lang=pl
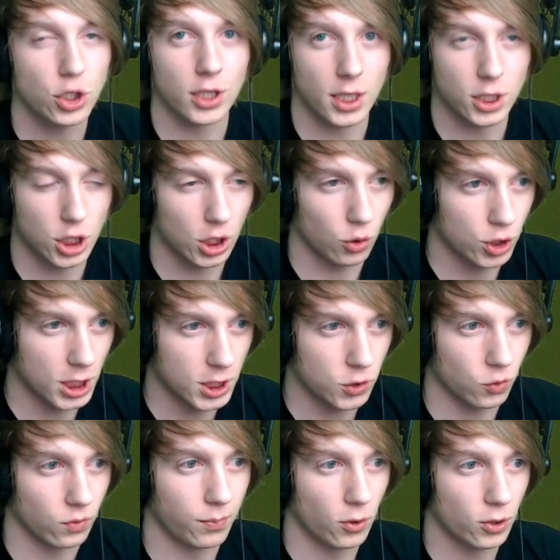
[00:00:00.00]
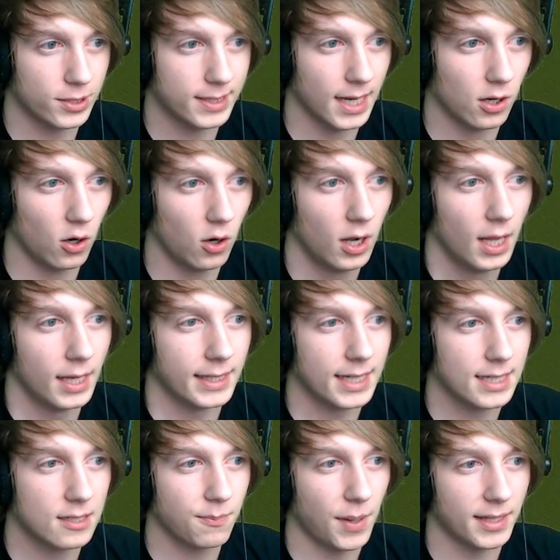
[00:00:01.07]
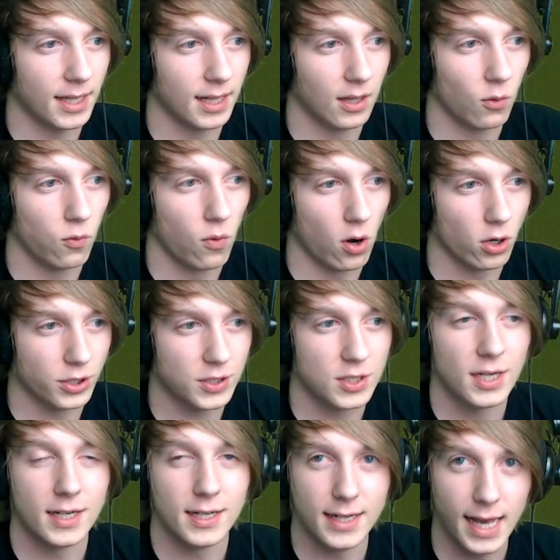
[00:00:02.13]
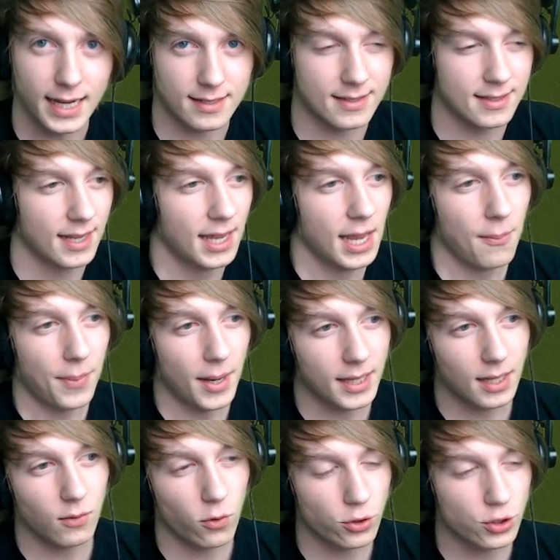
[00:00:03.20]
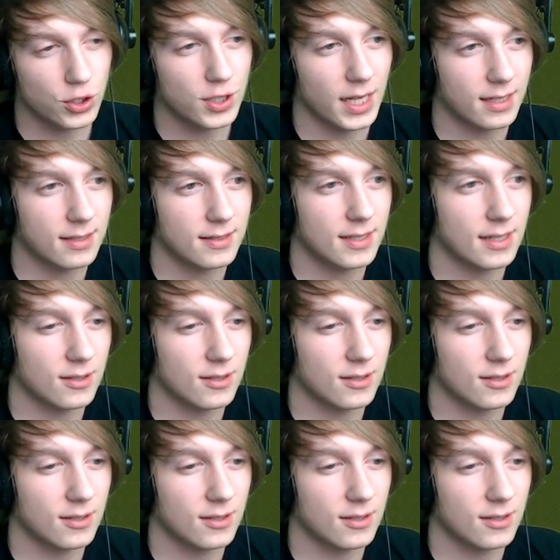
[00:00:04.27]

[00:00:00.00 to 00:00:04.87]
naszego czasu polskiego jest panel What's Next. Panel What's Next jest